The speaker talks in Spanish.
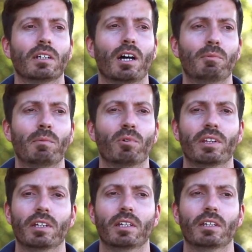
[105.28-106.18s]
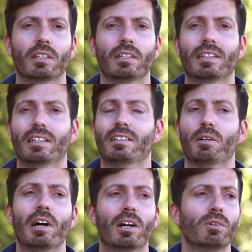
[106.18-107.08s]
Hablamos de,
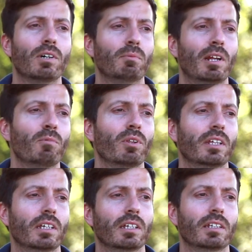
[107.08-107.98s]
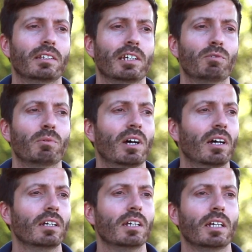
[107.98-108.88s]
teletrabajo, hablamos de,
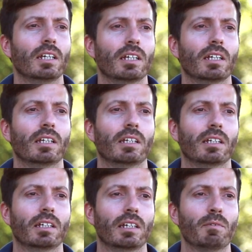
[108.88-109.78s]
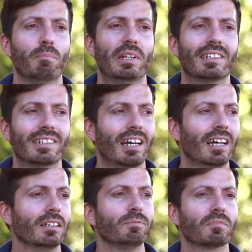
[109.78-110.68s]
nuevas
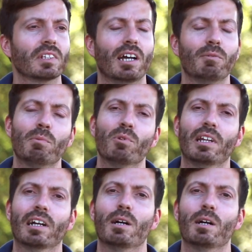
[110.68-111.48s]
empresas, hablamos de la